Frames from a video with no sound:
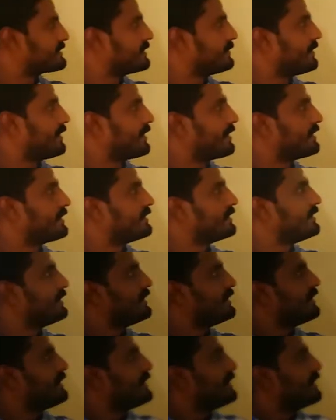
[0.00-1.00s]
ஆஃப் ஆல்
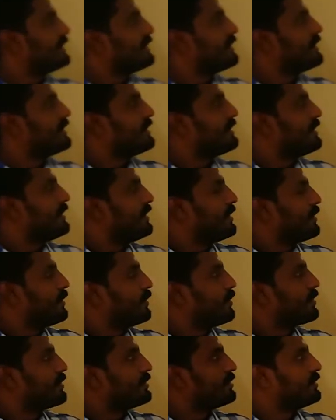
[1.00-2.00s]

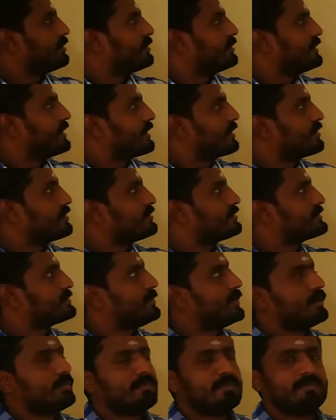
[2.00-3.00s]
ஒரு எக்கும்
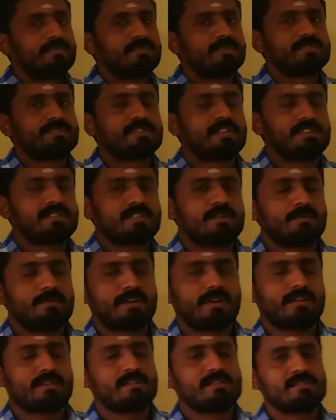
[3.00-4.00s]
ஸ்போமும் ஃபியூஸ் ஆச்சு
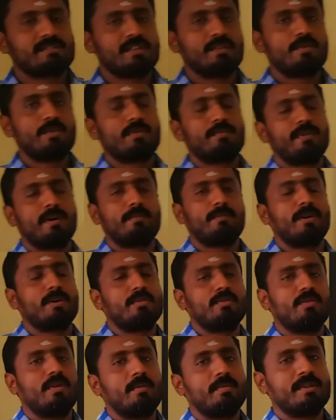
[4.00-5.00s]
அப்படின்னா தான் ஜைகோட் ஃபார்ம்
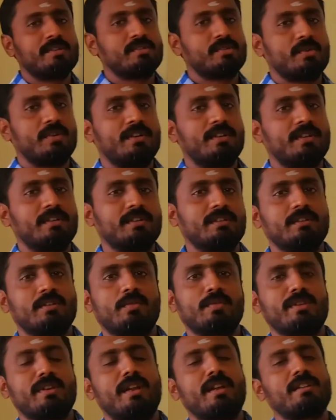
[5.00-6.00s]
ஆகும் அப்படின்னு சொல்லிட்டு
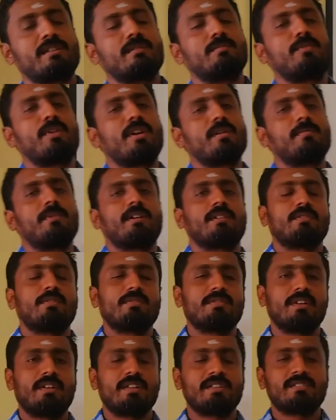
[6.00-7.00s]
கொஞ்சம் நேரத்துக்கு முன்னாடி
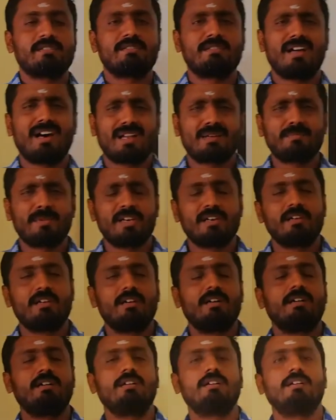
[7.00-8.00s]
பார்த்தோம் தட் இஸ் நார்மல்
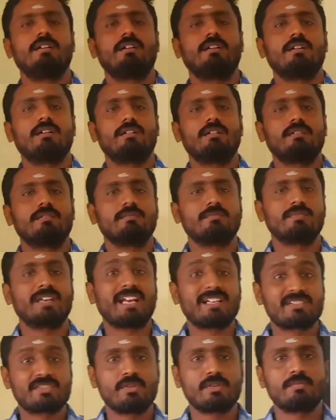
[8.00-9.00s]

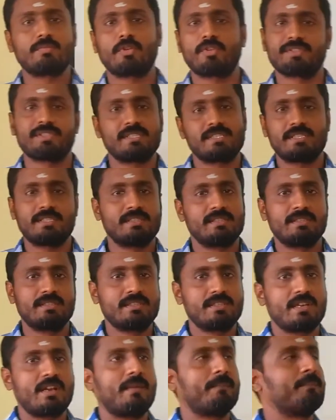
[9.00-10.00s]
நேச்சுரல் ப்ராசஸ்
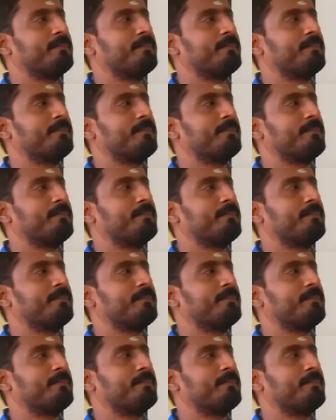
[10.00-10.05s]
சரியா